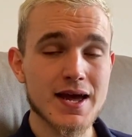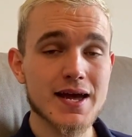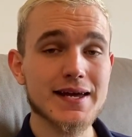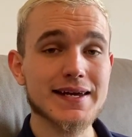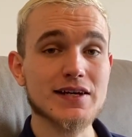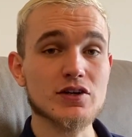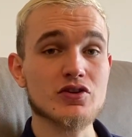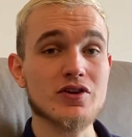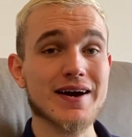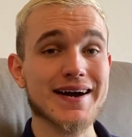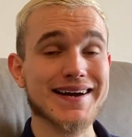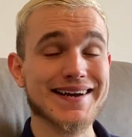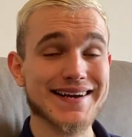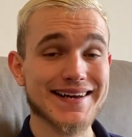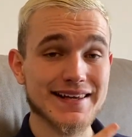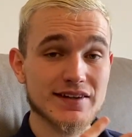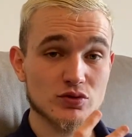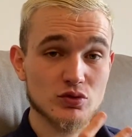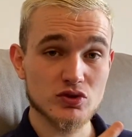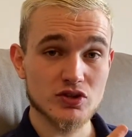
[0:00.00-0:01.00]
Il en a
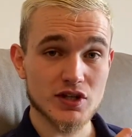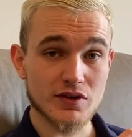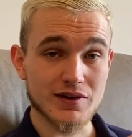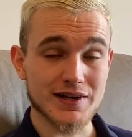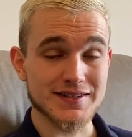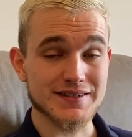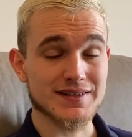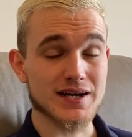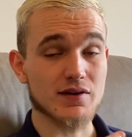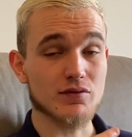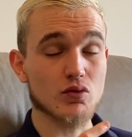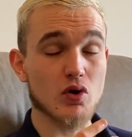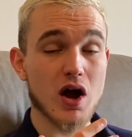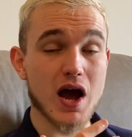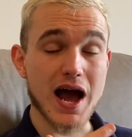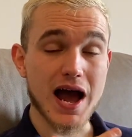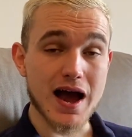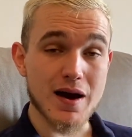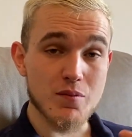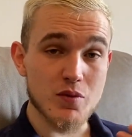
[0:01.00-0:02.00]
résulté voilà, des travaux
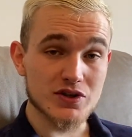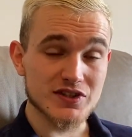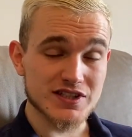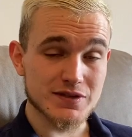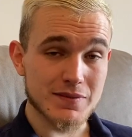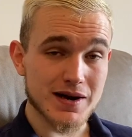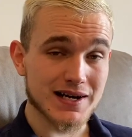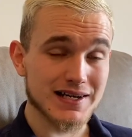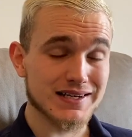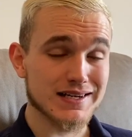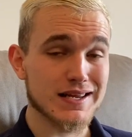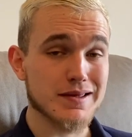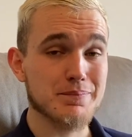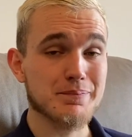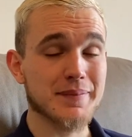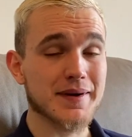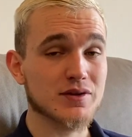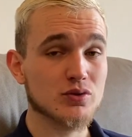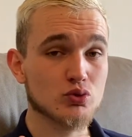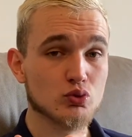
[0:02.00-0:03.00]
à moitié bâclés,
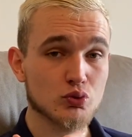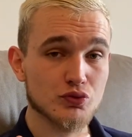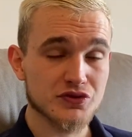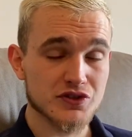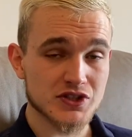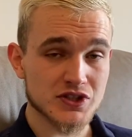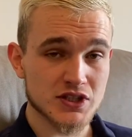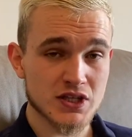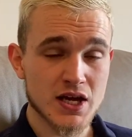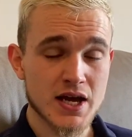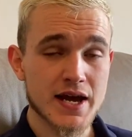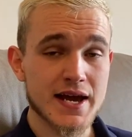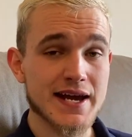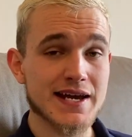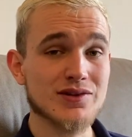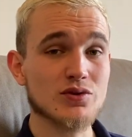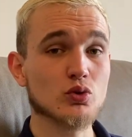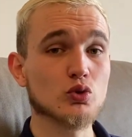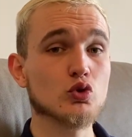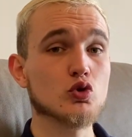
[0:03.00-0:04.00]
pas du tout finis, et
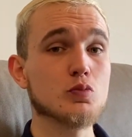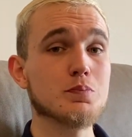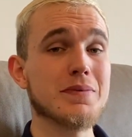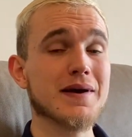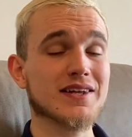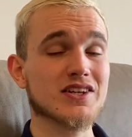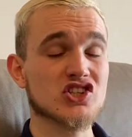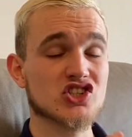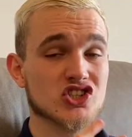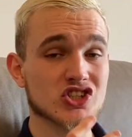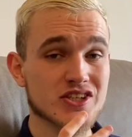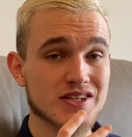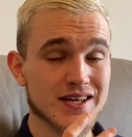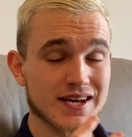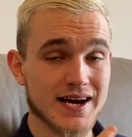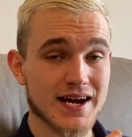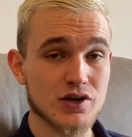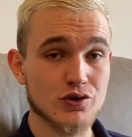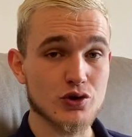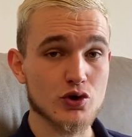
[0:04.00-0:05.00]
donc une perte
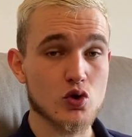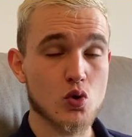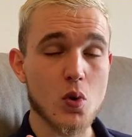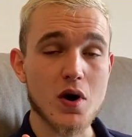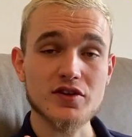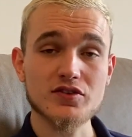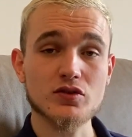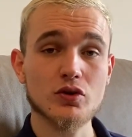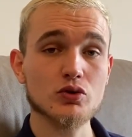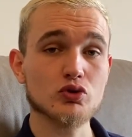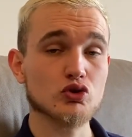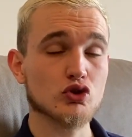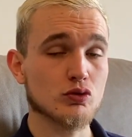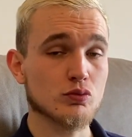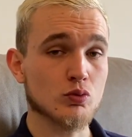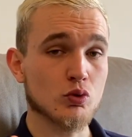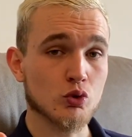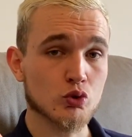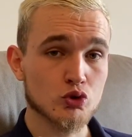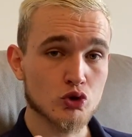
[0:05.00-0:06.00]
générale de croissance de
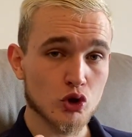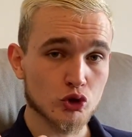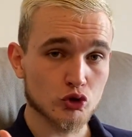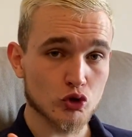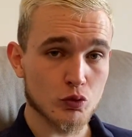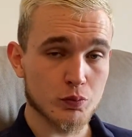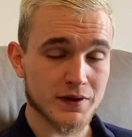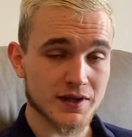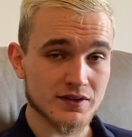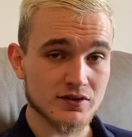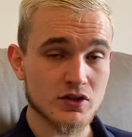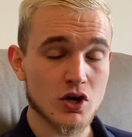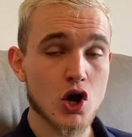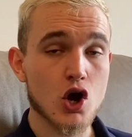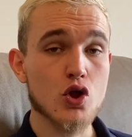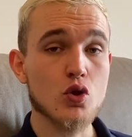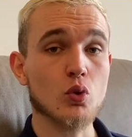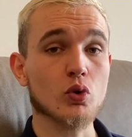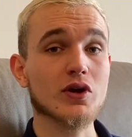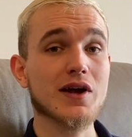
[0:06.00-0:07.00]
mon entreprise.
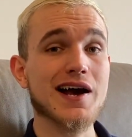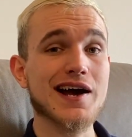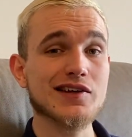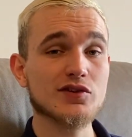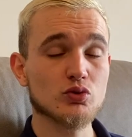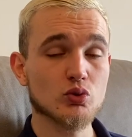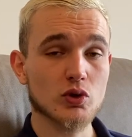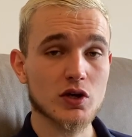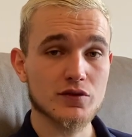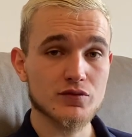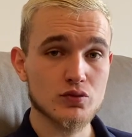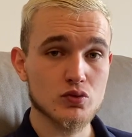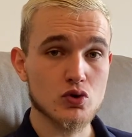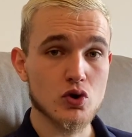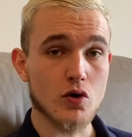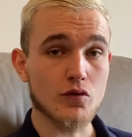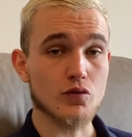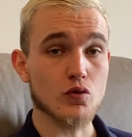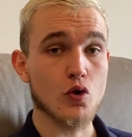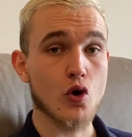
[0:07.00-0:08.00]
Donc assurez-vous
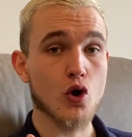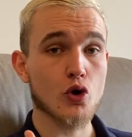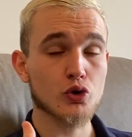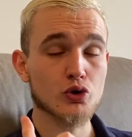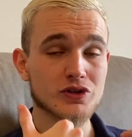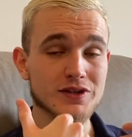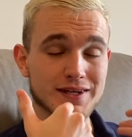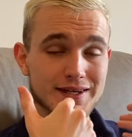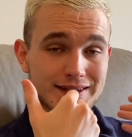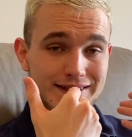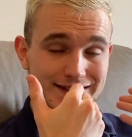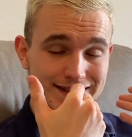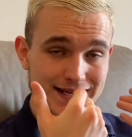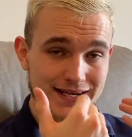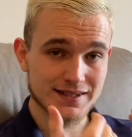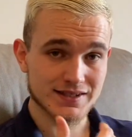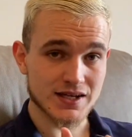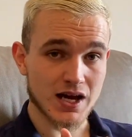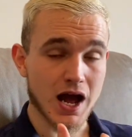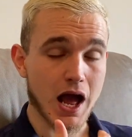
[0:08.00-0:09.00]
quand vous recrutez
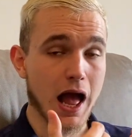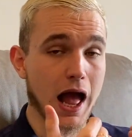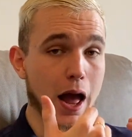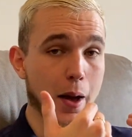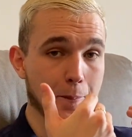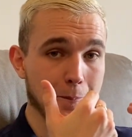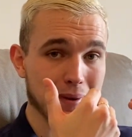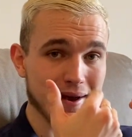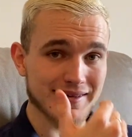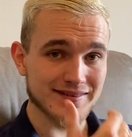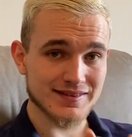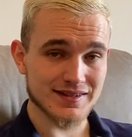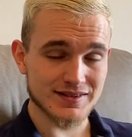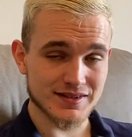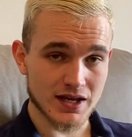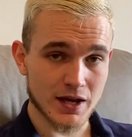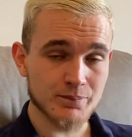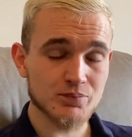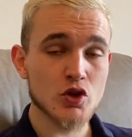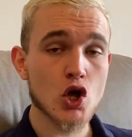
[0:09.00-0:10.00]
quelqu'un, un
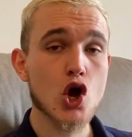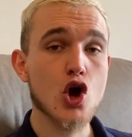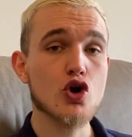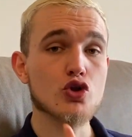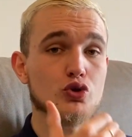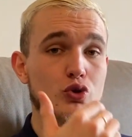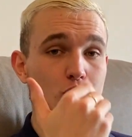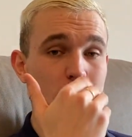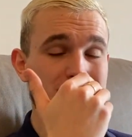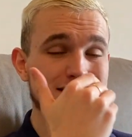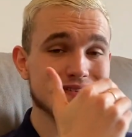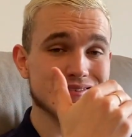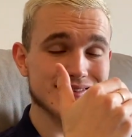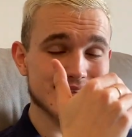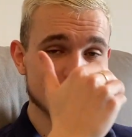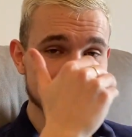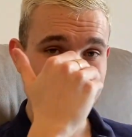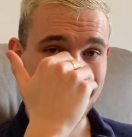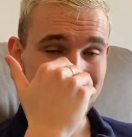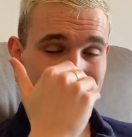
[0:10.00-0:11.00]
prestataire, de
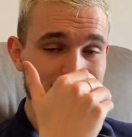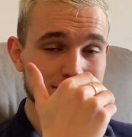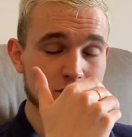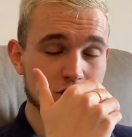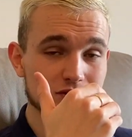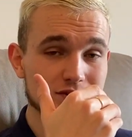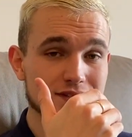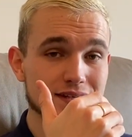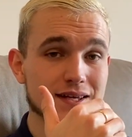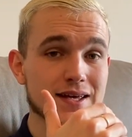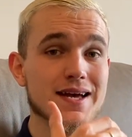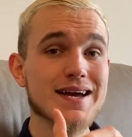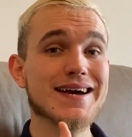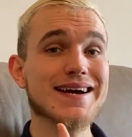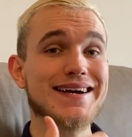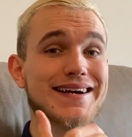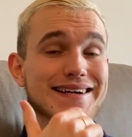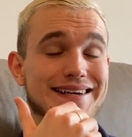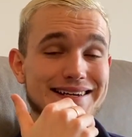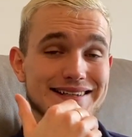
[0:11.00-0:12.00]
lister, segmenter,
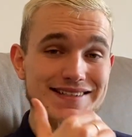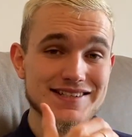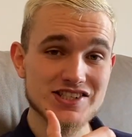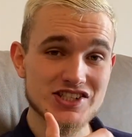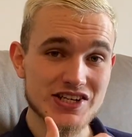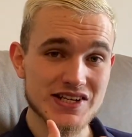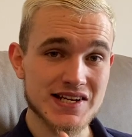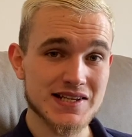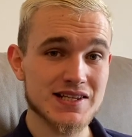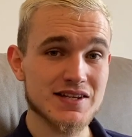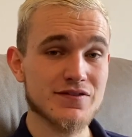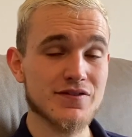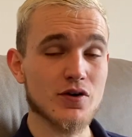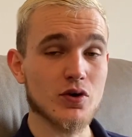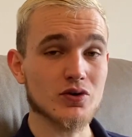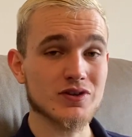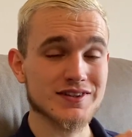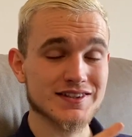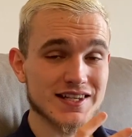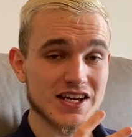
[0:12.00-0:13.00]
rédiger les
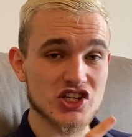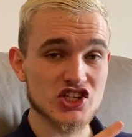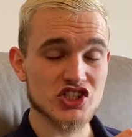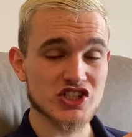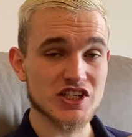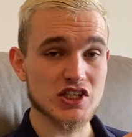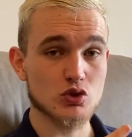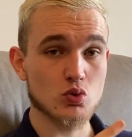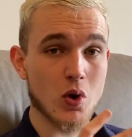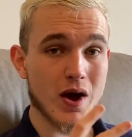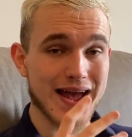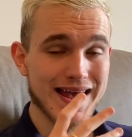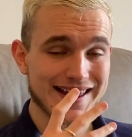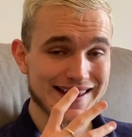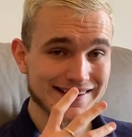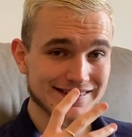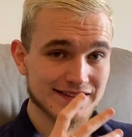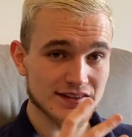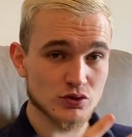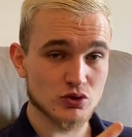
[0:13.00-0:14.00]
différentes tâches qu'il doit
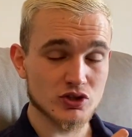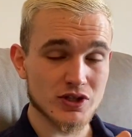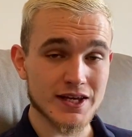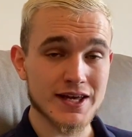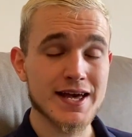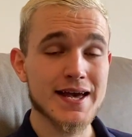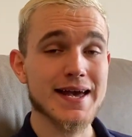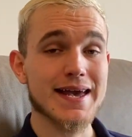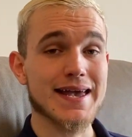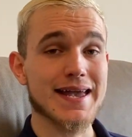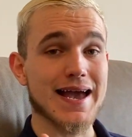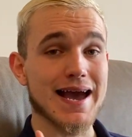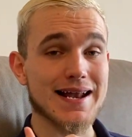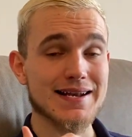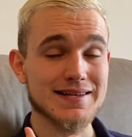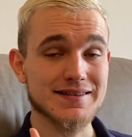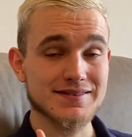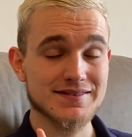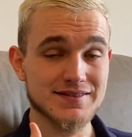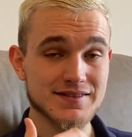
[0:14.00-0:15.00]
exécuter. Et
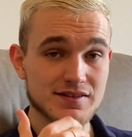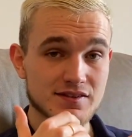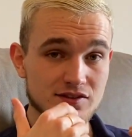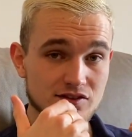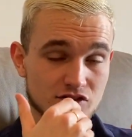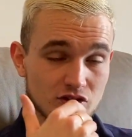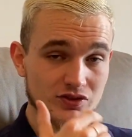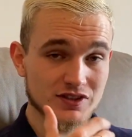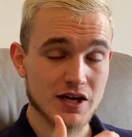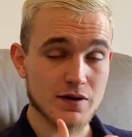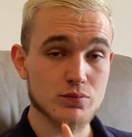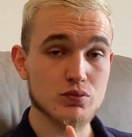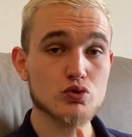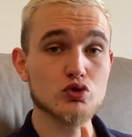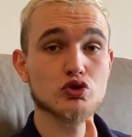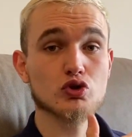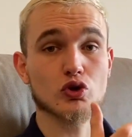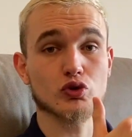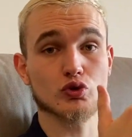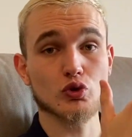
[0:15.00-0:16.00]
allez-y sans tabou,
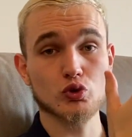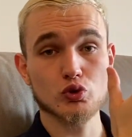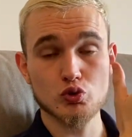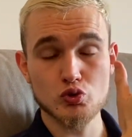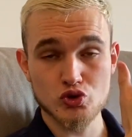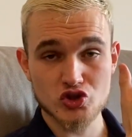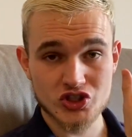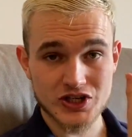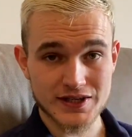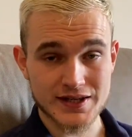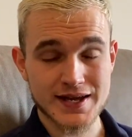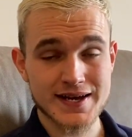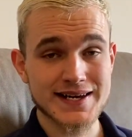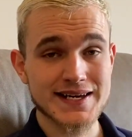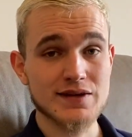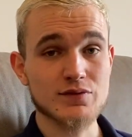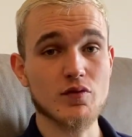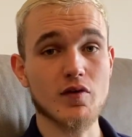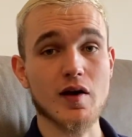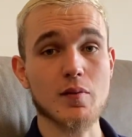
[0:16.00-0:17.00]
sans aucune gêne.
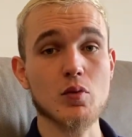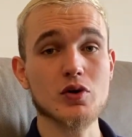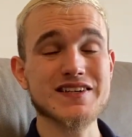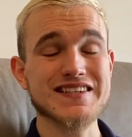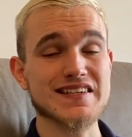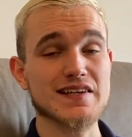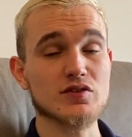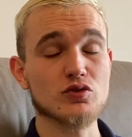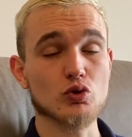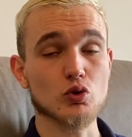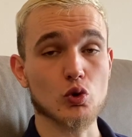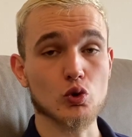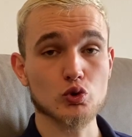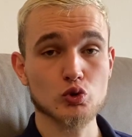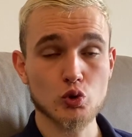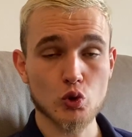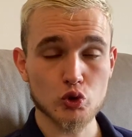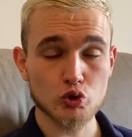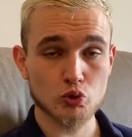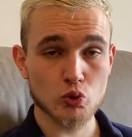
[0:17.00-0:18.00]
Il faut vraiment qu'il y ait ce
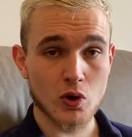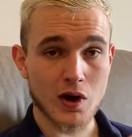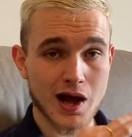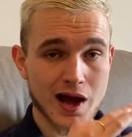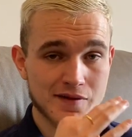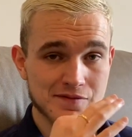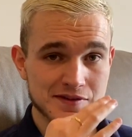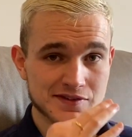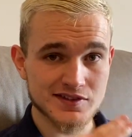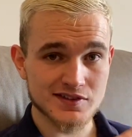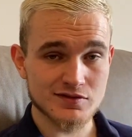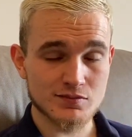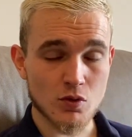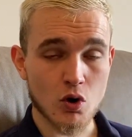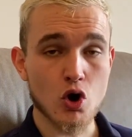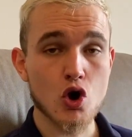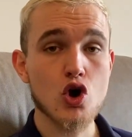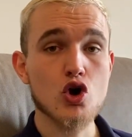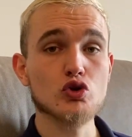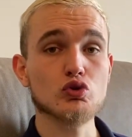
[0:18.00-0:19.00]
retour sur
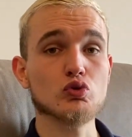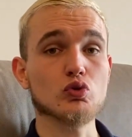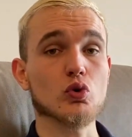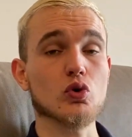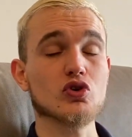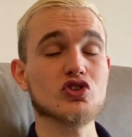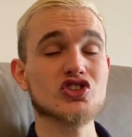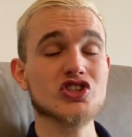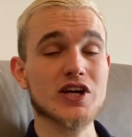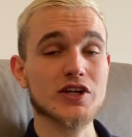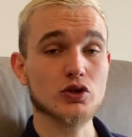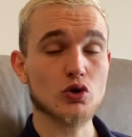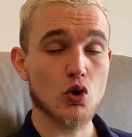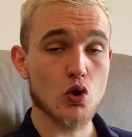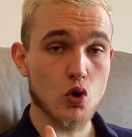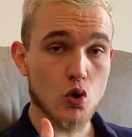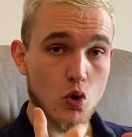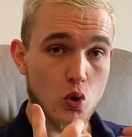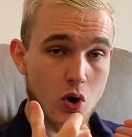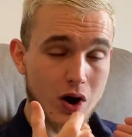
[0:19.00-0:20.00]
investissement. Sur chaque
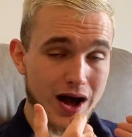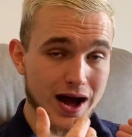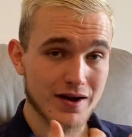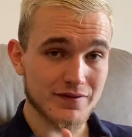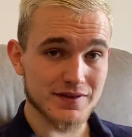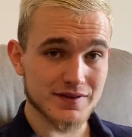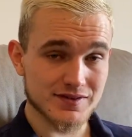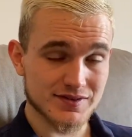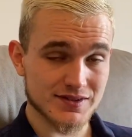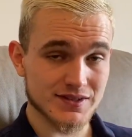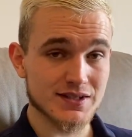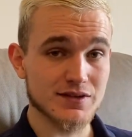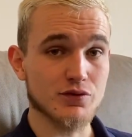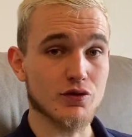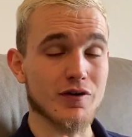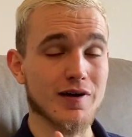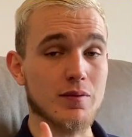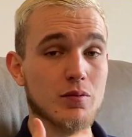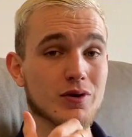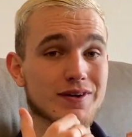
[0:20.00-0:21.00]
euro investi, il
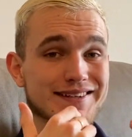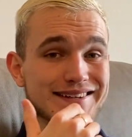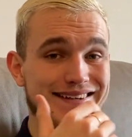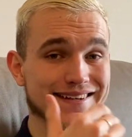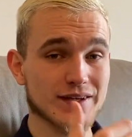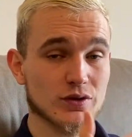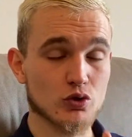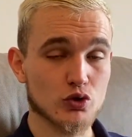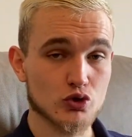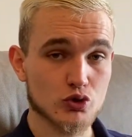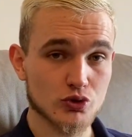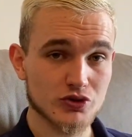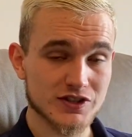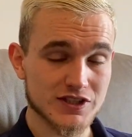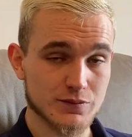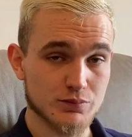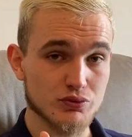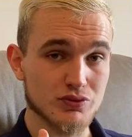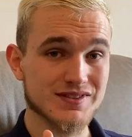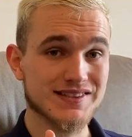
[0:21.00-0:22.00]
faut vraiment qu'il y ait quelque chose
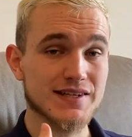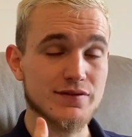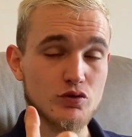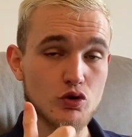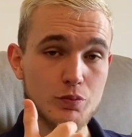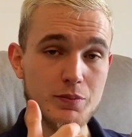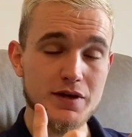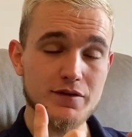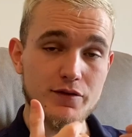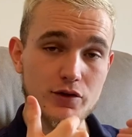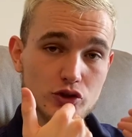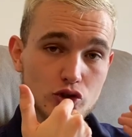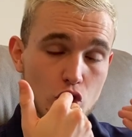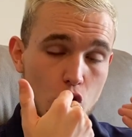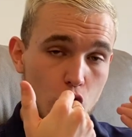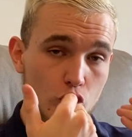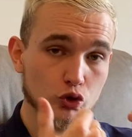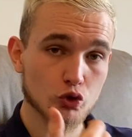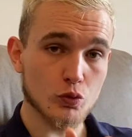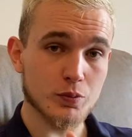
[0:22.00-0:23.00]
qui puisse développer votre
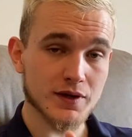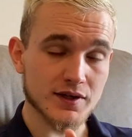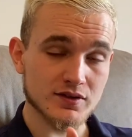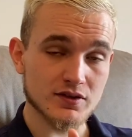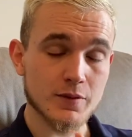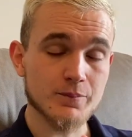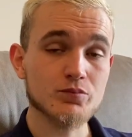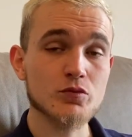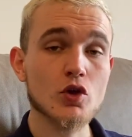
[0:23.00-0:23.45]
entreprise.